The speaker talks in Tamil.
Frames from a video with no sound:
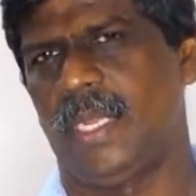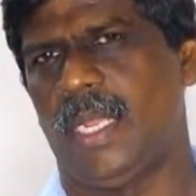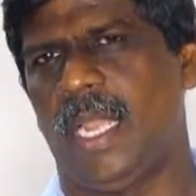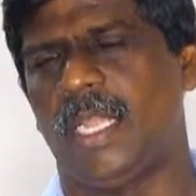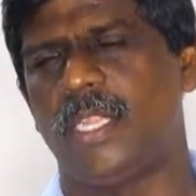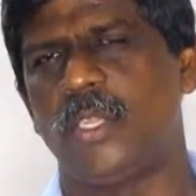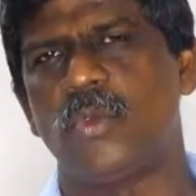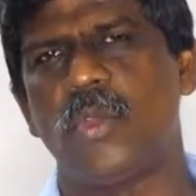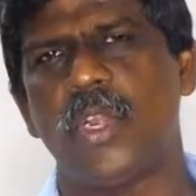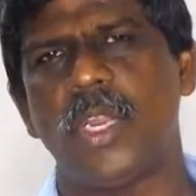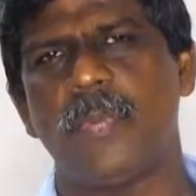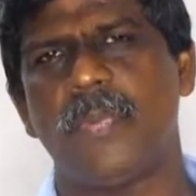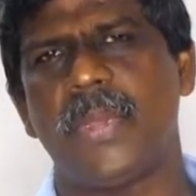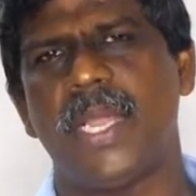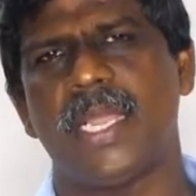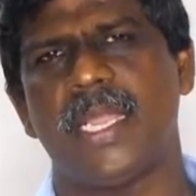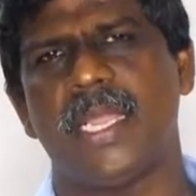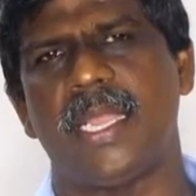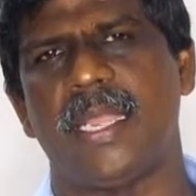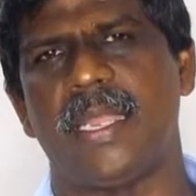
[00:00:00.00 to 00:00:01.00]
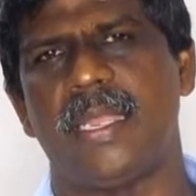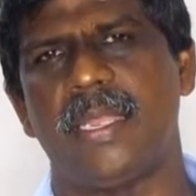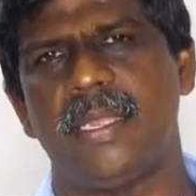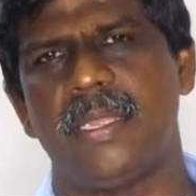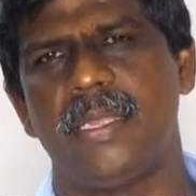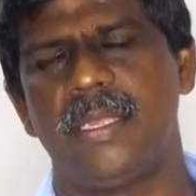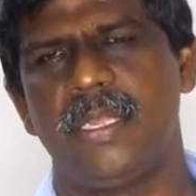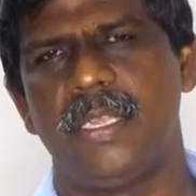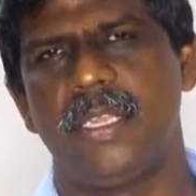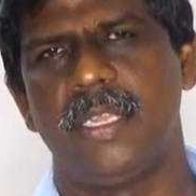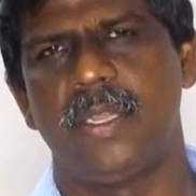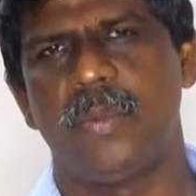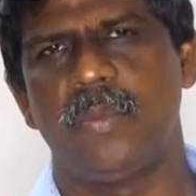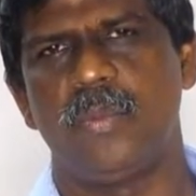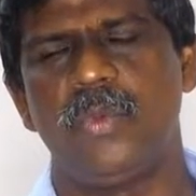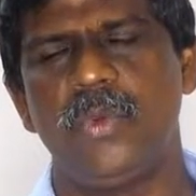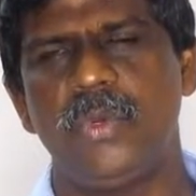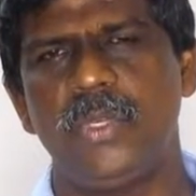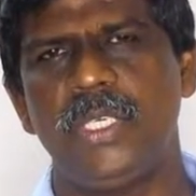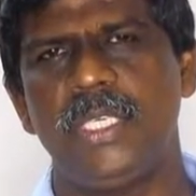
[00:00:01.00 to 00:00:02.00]
அது குறிப்பாக
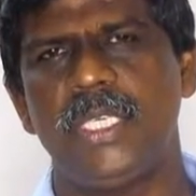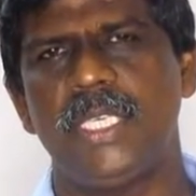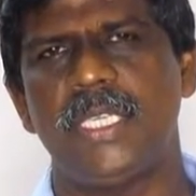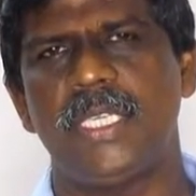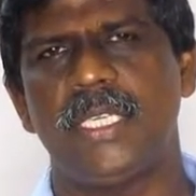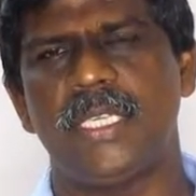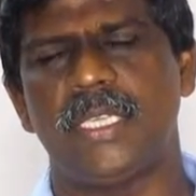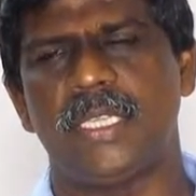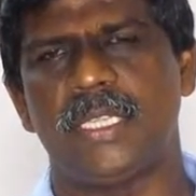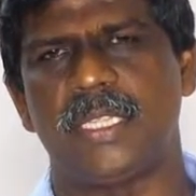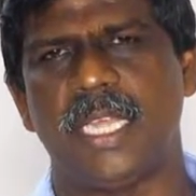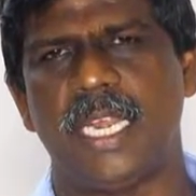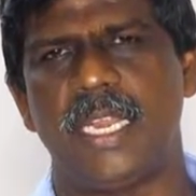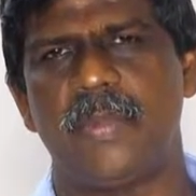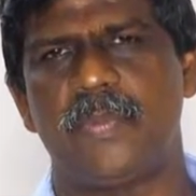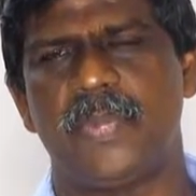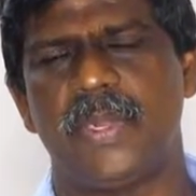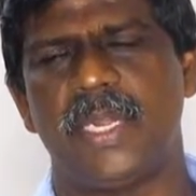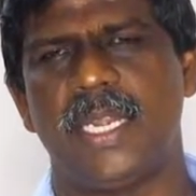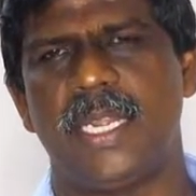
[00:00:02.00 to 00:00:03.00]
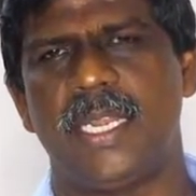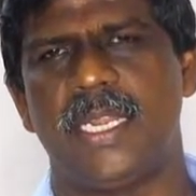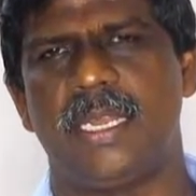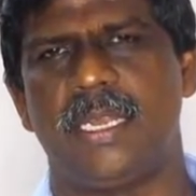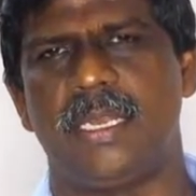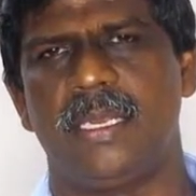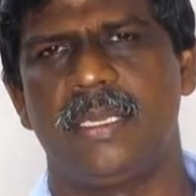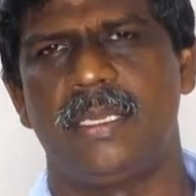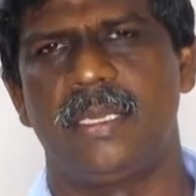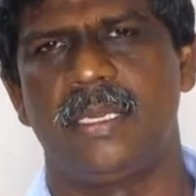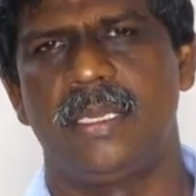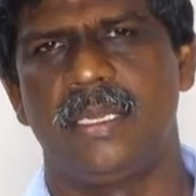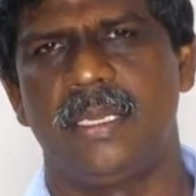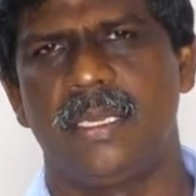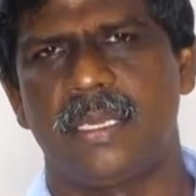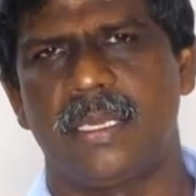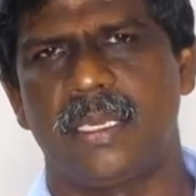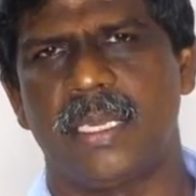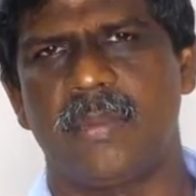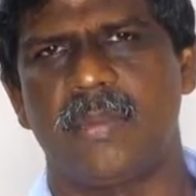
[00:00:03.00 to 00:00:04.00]
மூன்று தலைப்புகளில்
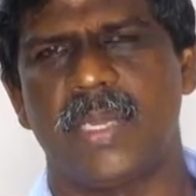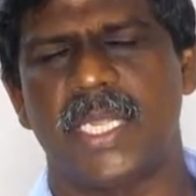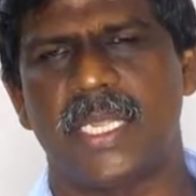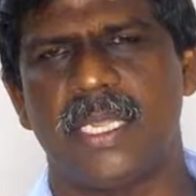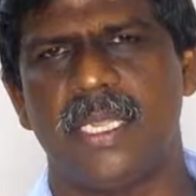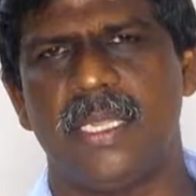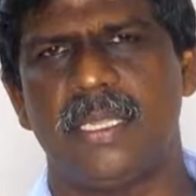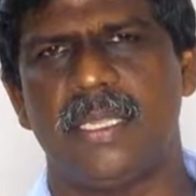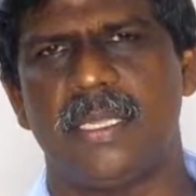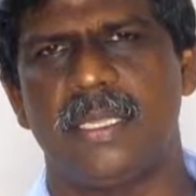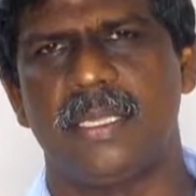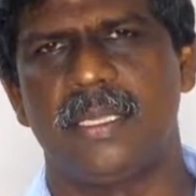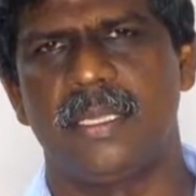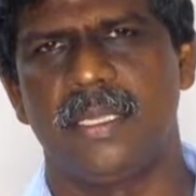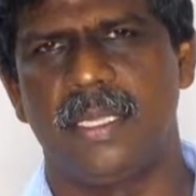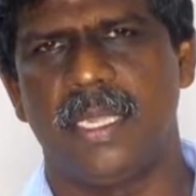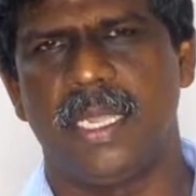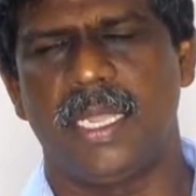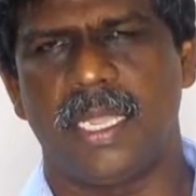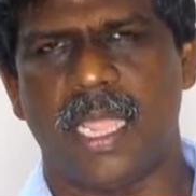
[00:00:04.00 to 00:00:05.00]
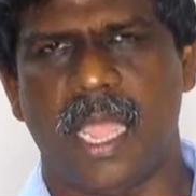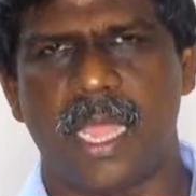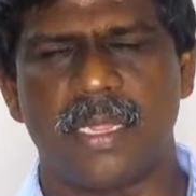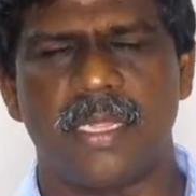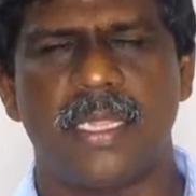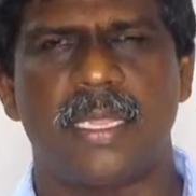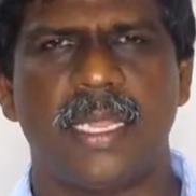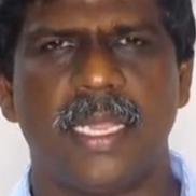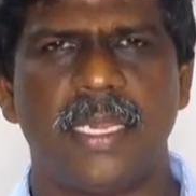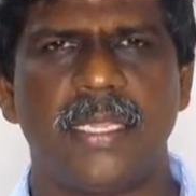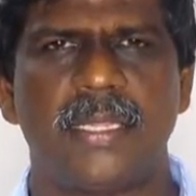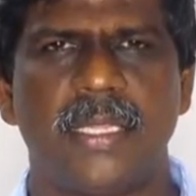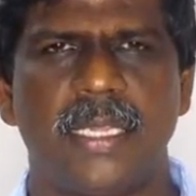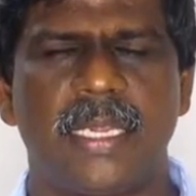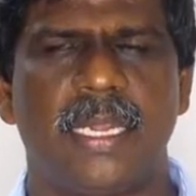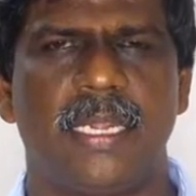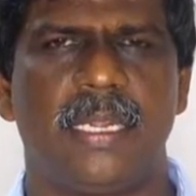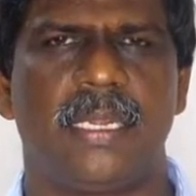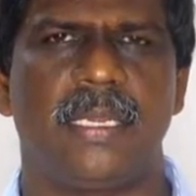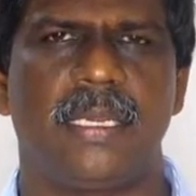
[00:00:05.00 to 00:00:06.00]
நமக்கு அந்த
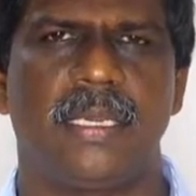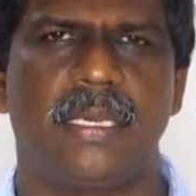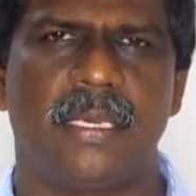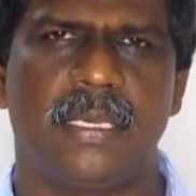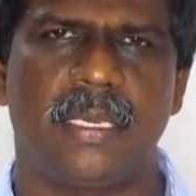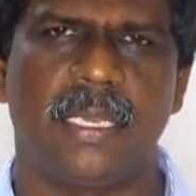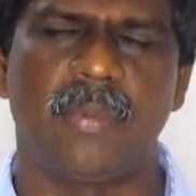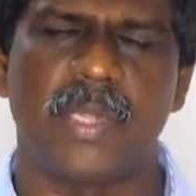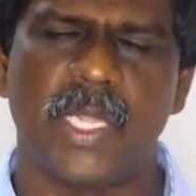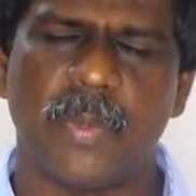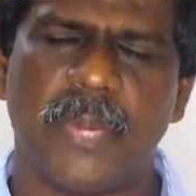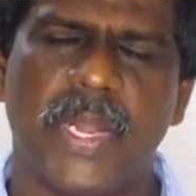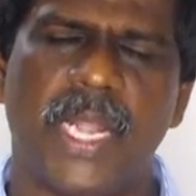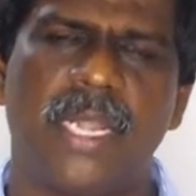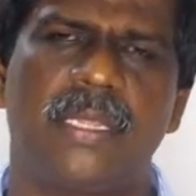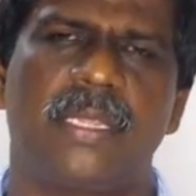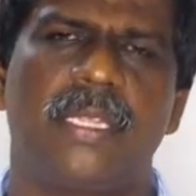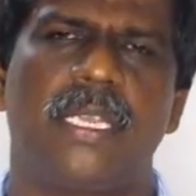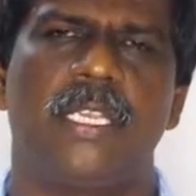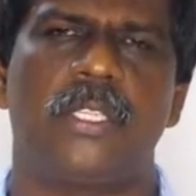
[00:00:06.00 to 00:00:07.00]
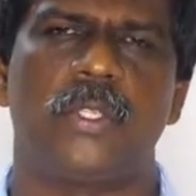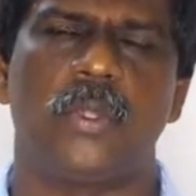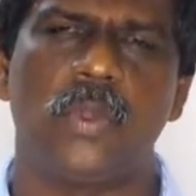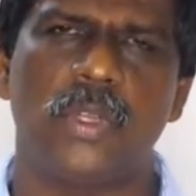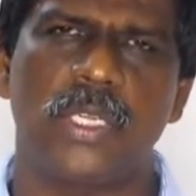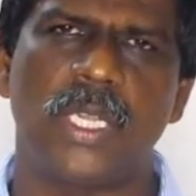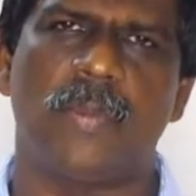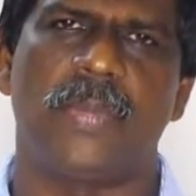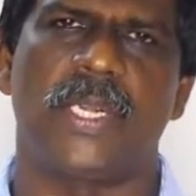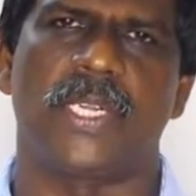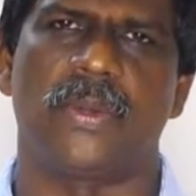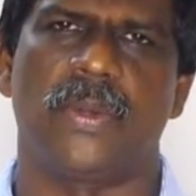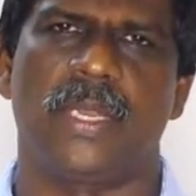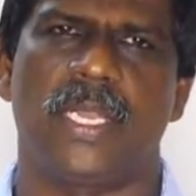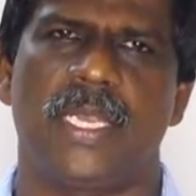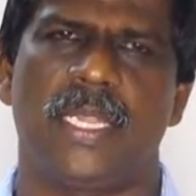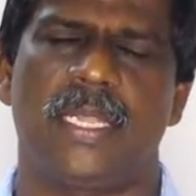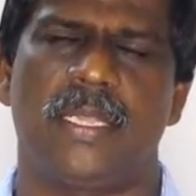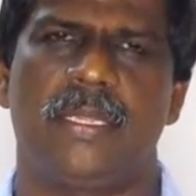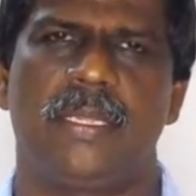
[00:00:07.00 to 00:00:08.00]
கருத்துகள் நமது பாடத்தில்
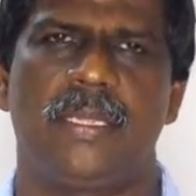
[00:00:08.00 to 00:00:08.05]
தொகுக்கப்பட்டுள்ளன